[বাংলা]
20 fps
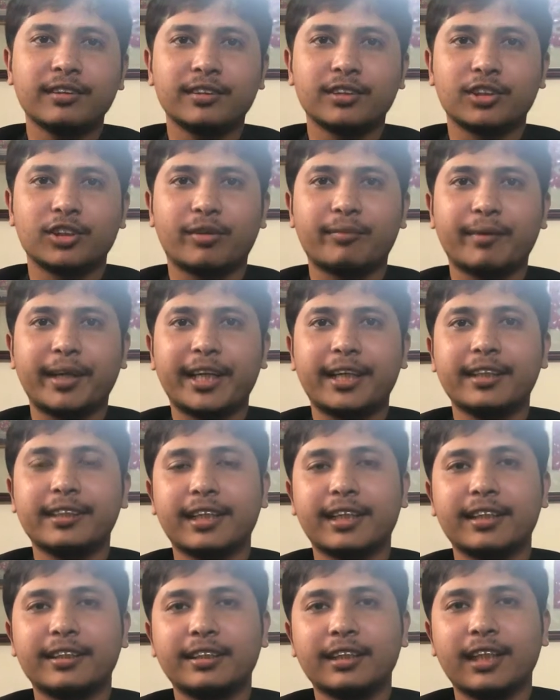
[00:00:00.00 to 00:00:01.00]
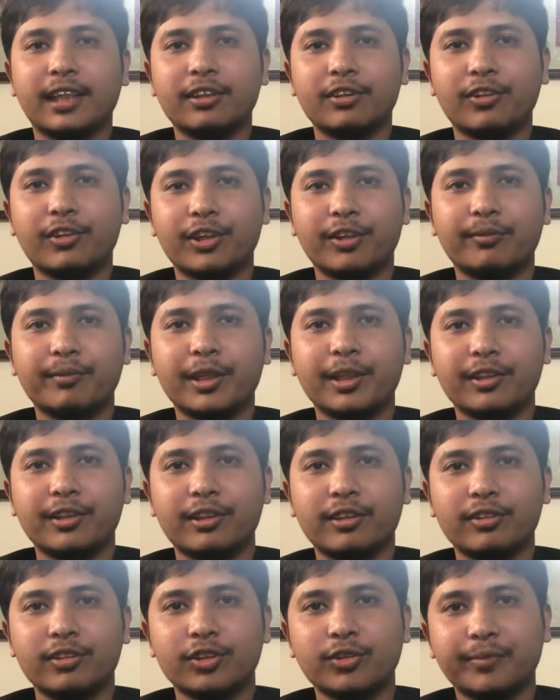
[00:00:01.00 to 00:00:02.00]
সবাইকে জানাচ্ছি আন্তরিক
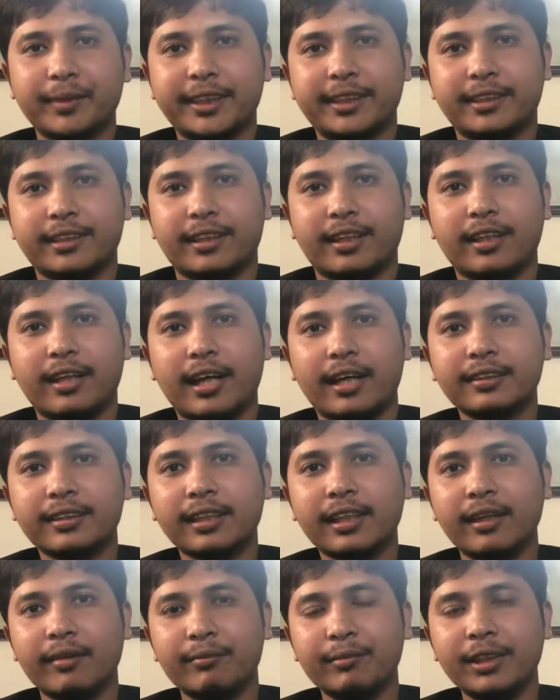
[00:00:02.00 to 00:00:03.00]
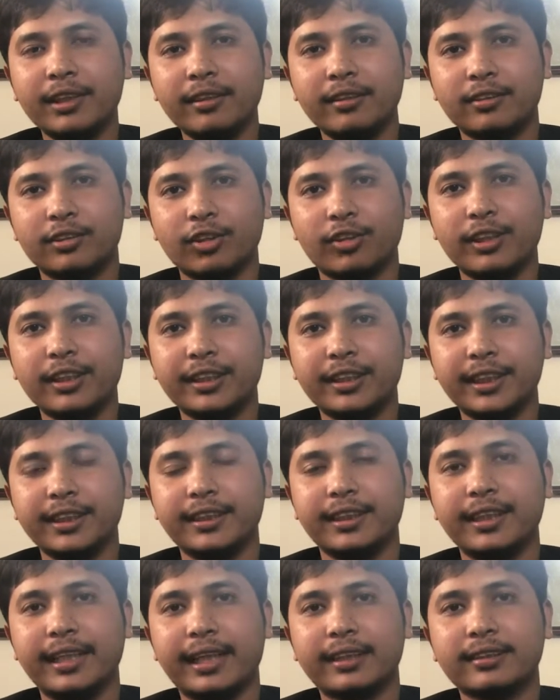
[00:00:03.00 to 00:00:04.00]
অভিনন্দন ও শুভেচ্ছা আজকে আমি চলে
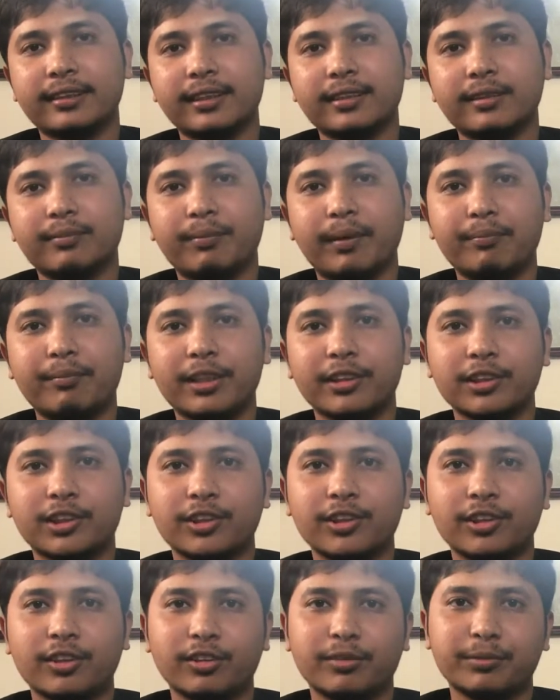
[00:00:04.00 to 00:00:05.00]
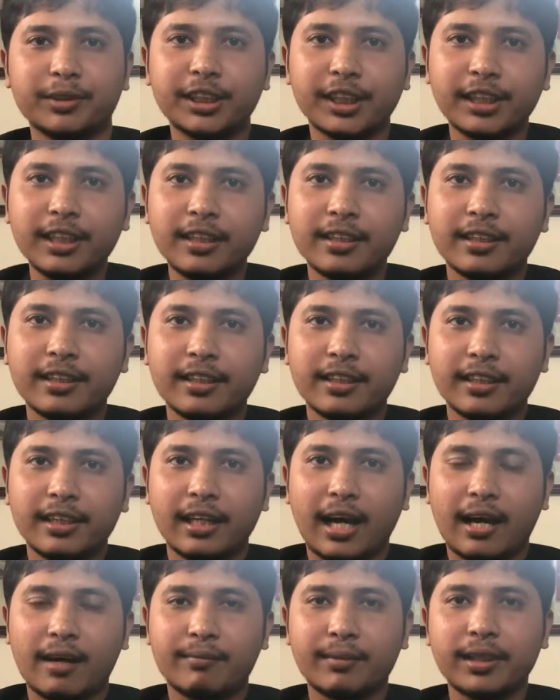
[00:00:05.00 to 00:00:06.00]
এসেছি নেক্সাস পাবলিকেশনের অফিসে
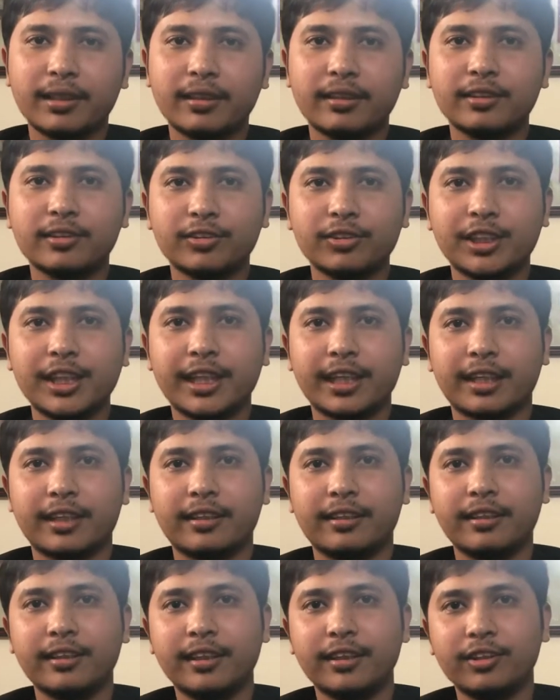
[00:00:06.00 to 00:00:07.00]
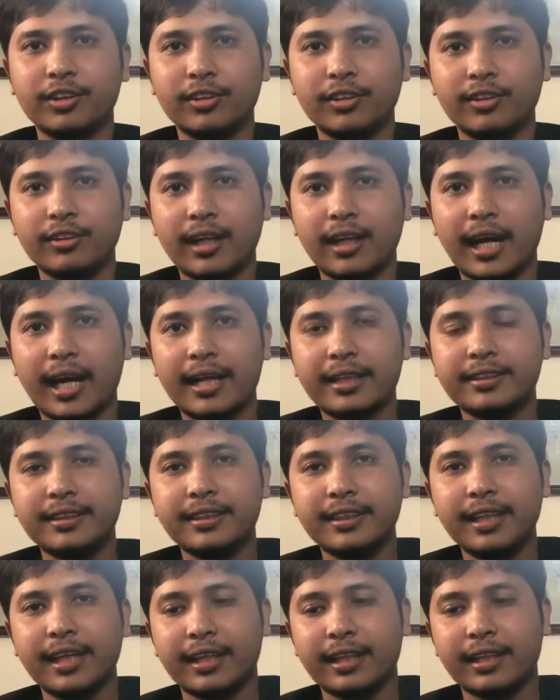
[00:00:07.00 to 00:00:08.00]
আমার কিছু শিক্ষার্থীদের জন্য
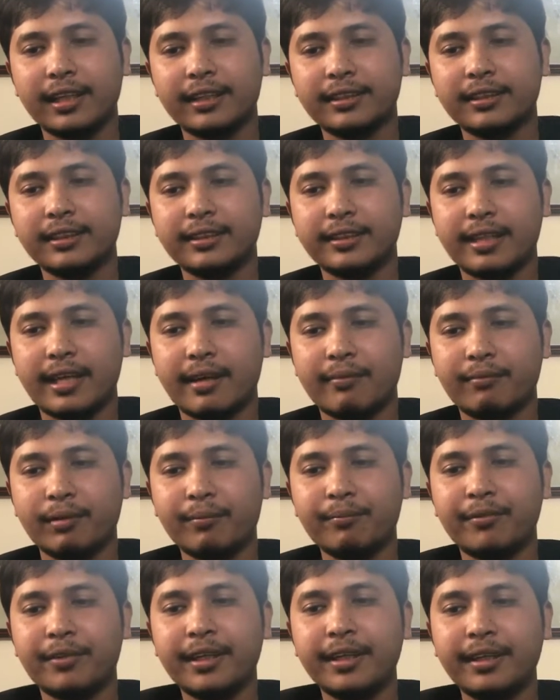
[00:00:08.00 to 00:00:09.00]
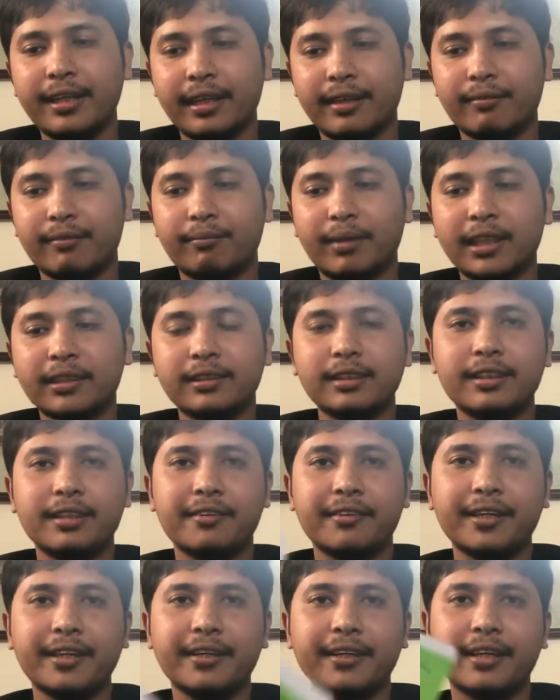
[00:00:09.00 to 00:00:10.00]
আইসিটি অ্যানালাইসিস এবং রিটেন ভার্সিটি
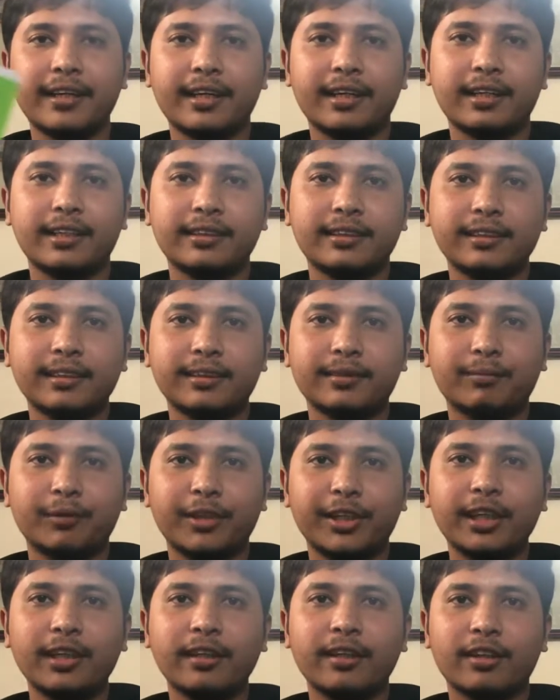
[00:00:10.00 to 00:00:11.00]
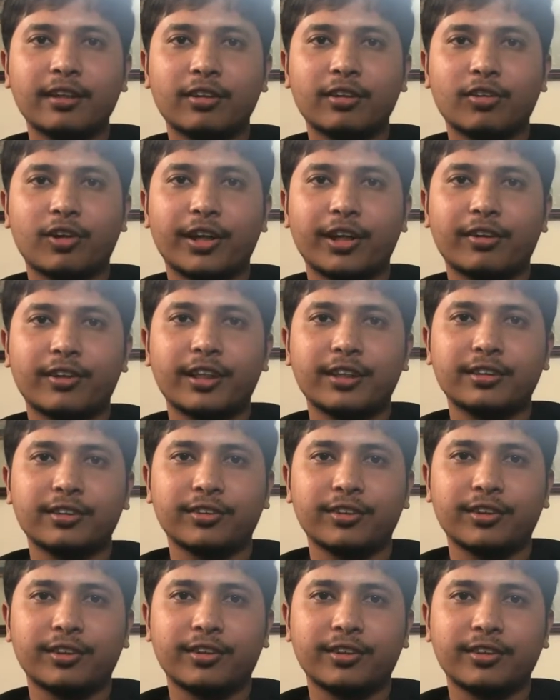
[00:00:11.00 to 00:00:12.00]
রিটেন অ্যানালাইসিস বইটি ক্রয় করার জন্য